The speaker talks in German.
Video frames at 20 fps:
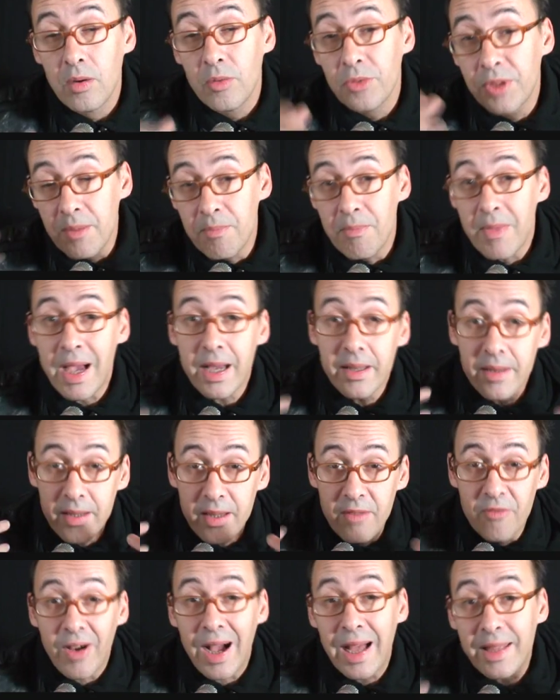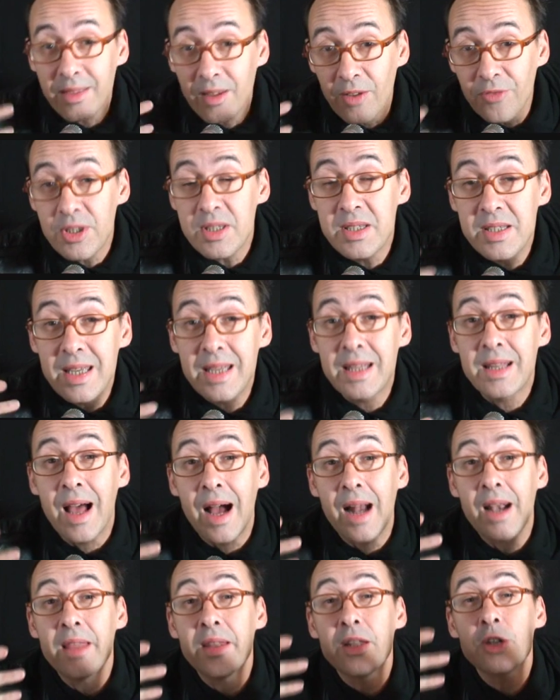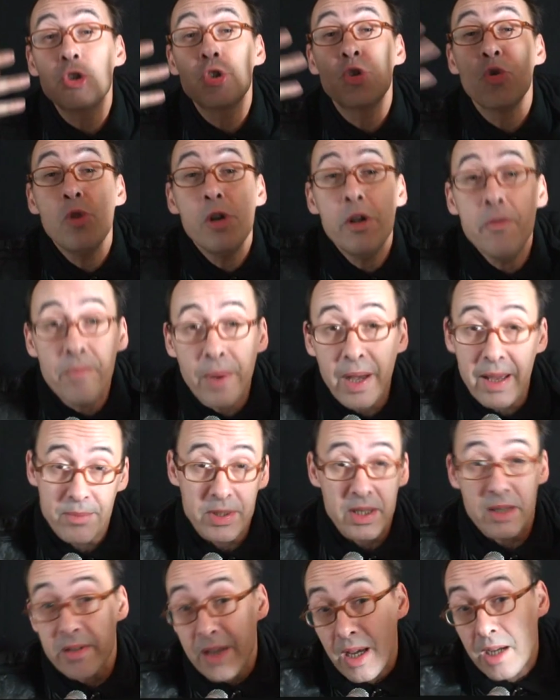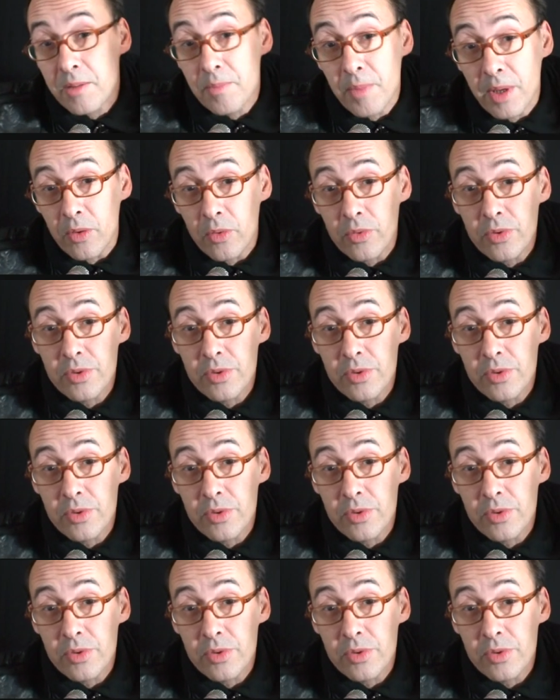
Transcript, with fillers: Und die Märkte, die warten auf das Signal einer Schuldenbremse, sagt man